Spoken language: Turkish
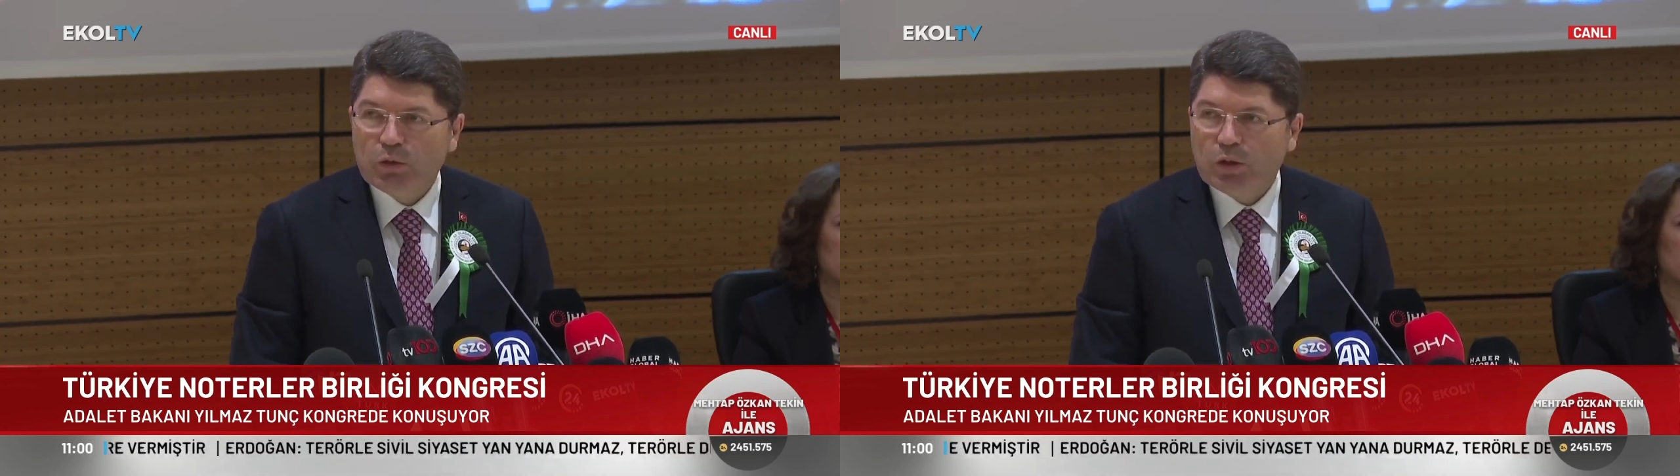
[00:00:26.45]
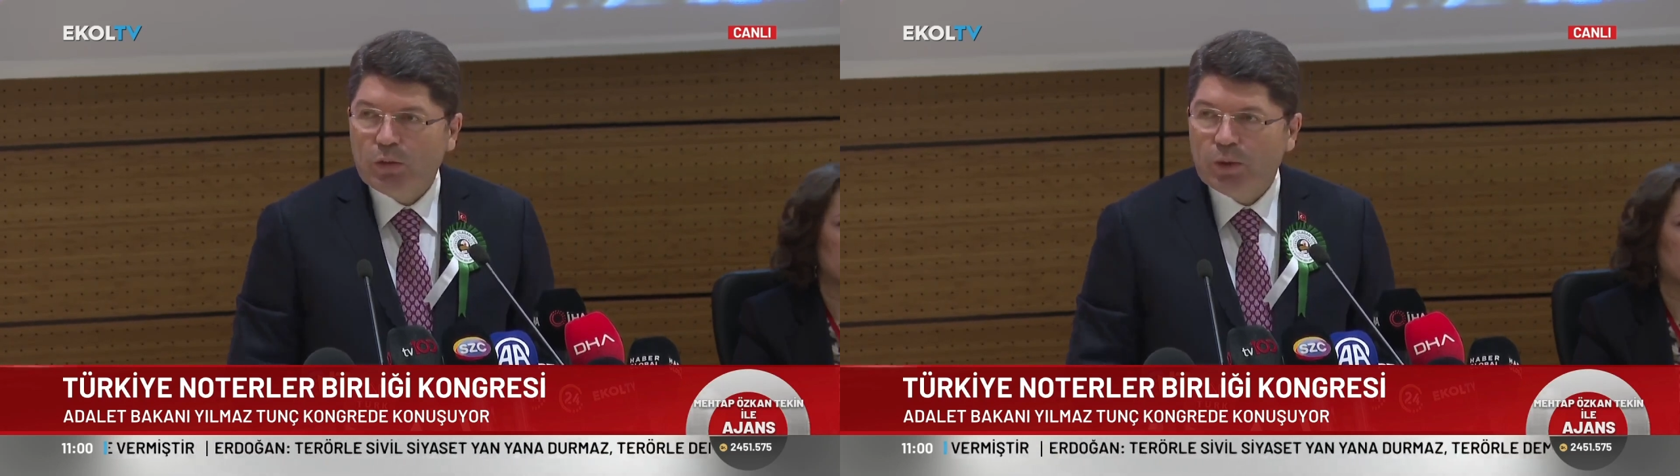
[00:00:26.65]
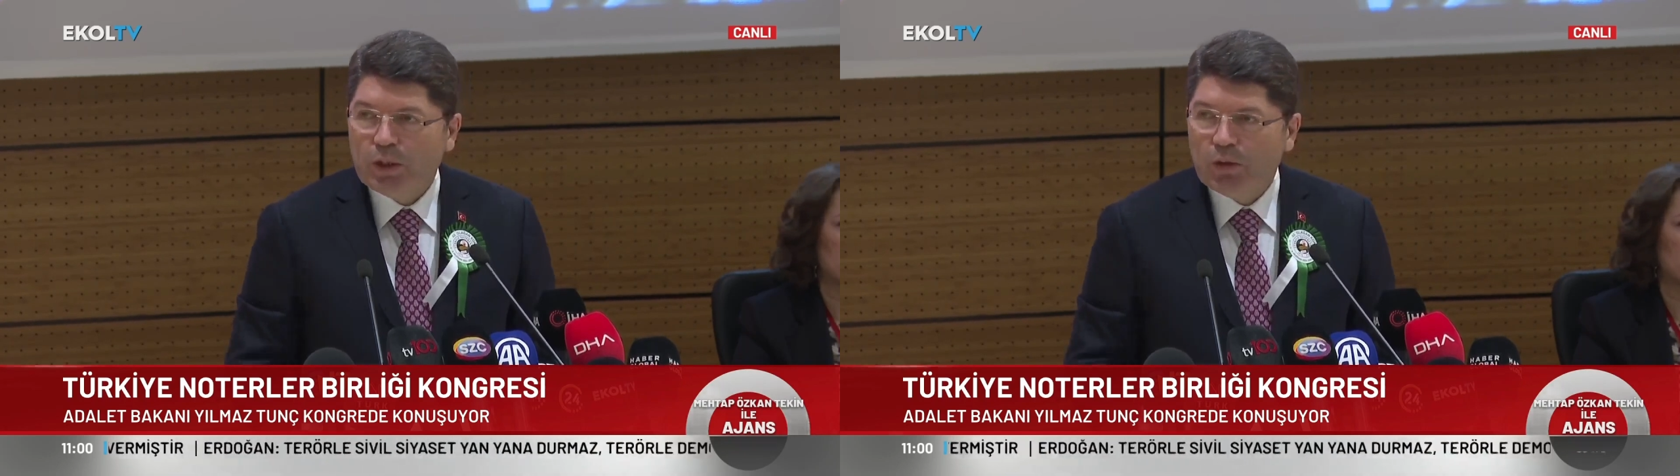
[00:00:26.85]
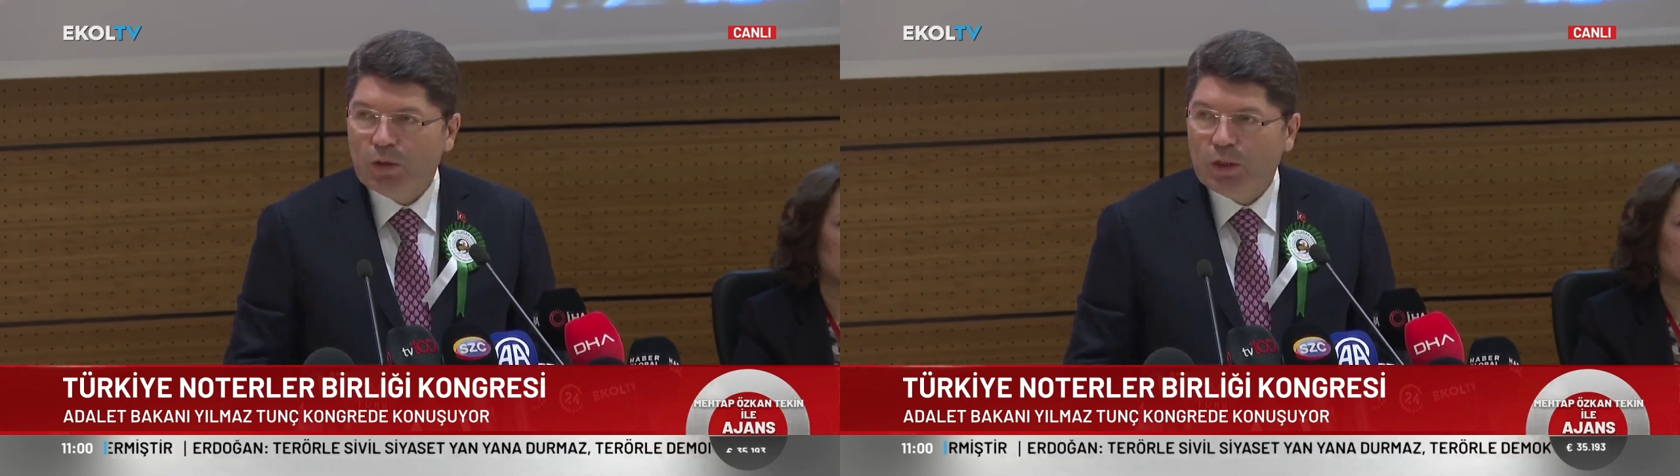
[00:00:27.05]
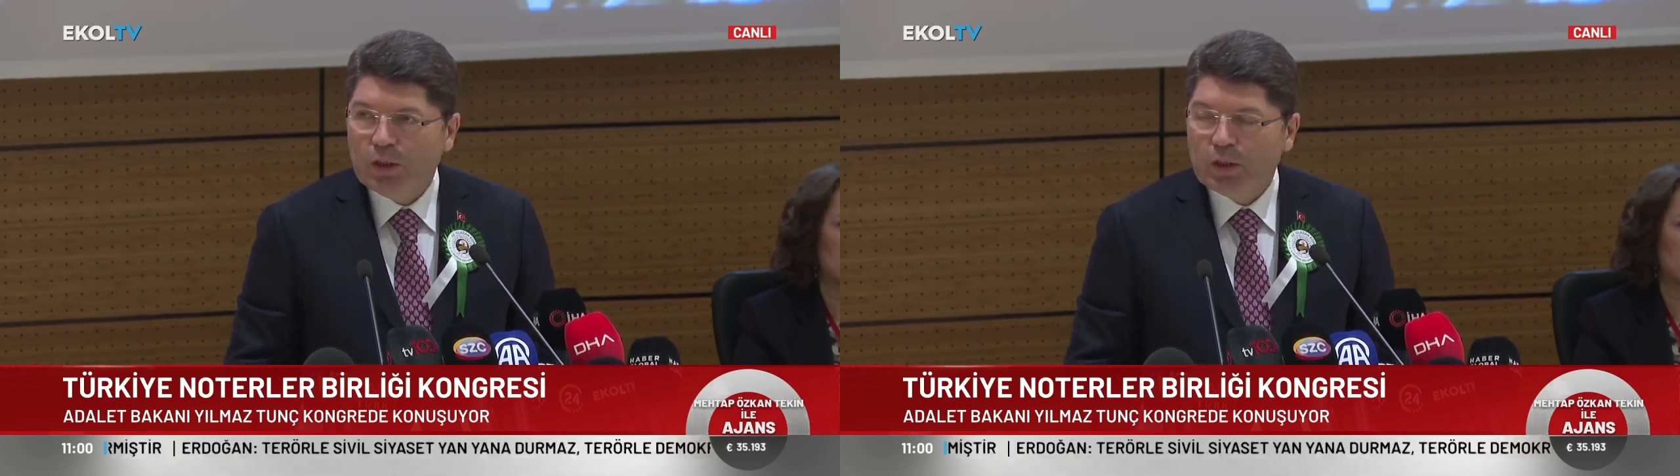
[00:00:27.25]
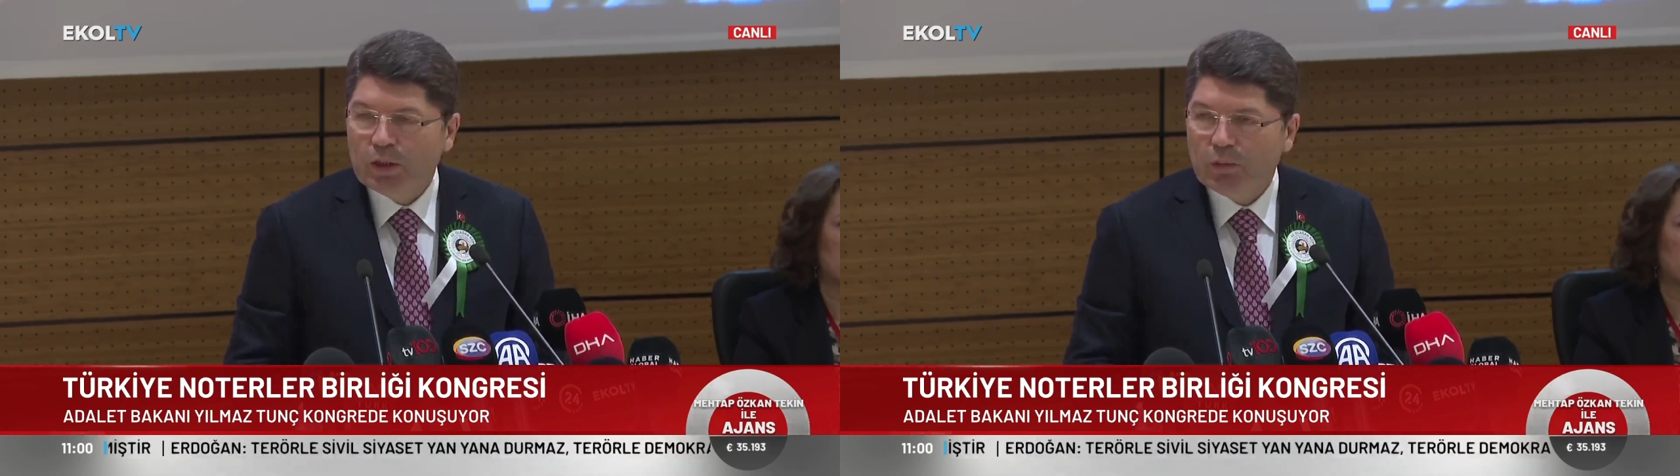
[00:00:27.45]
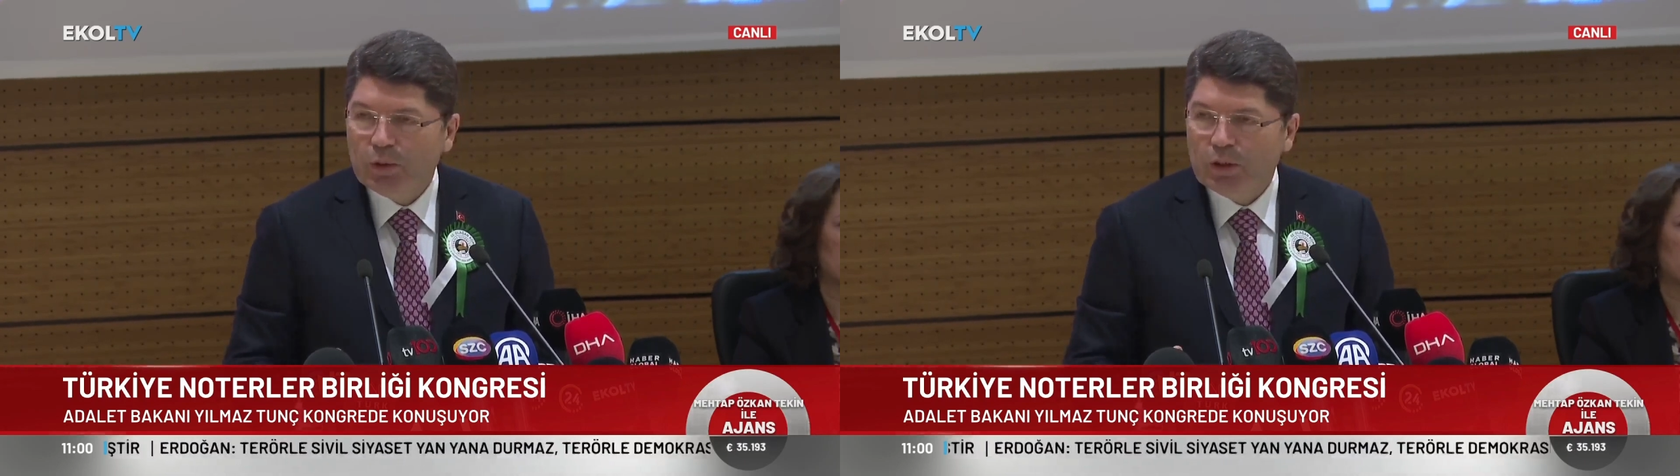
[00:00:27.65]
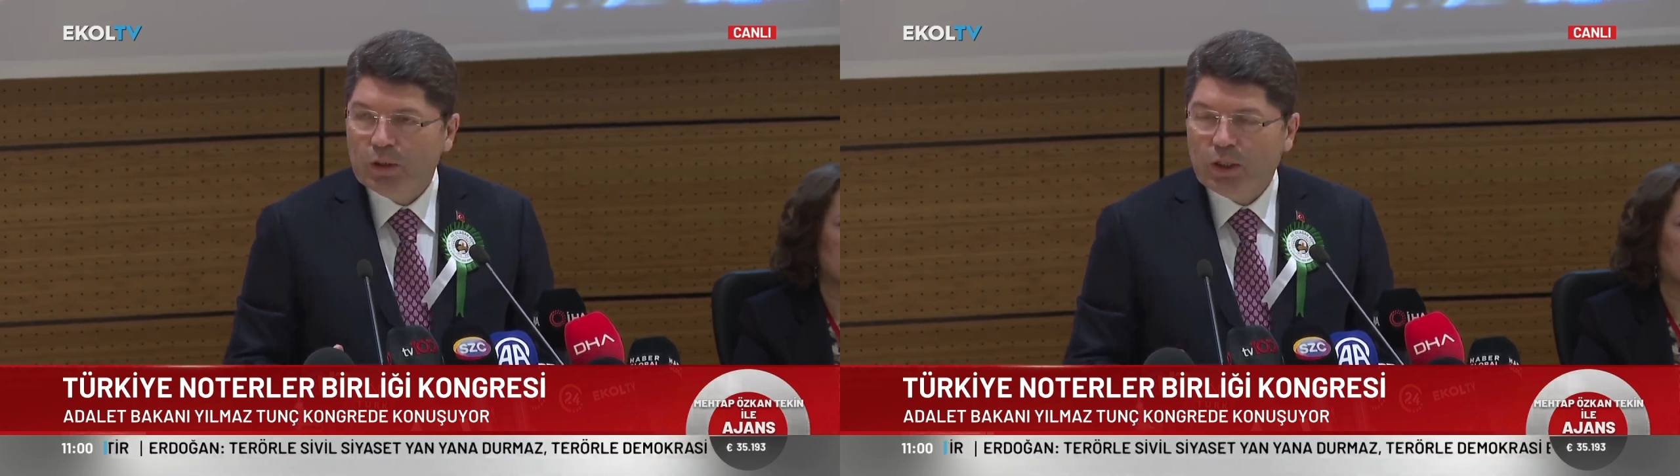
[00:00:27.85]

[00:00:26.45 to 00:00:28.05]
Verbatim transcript: tutuklamaya yönelik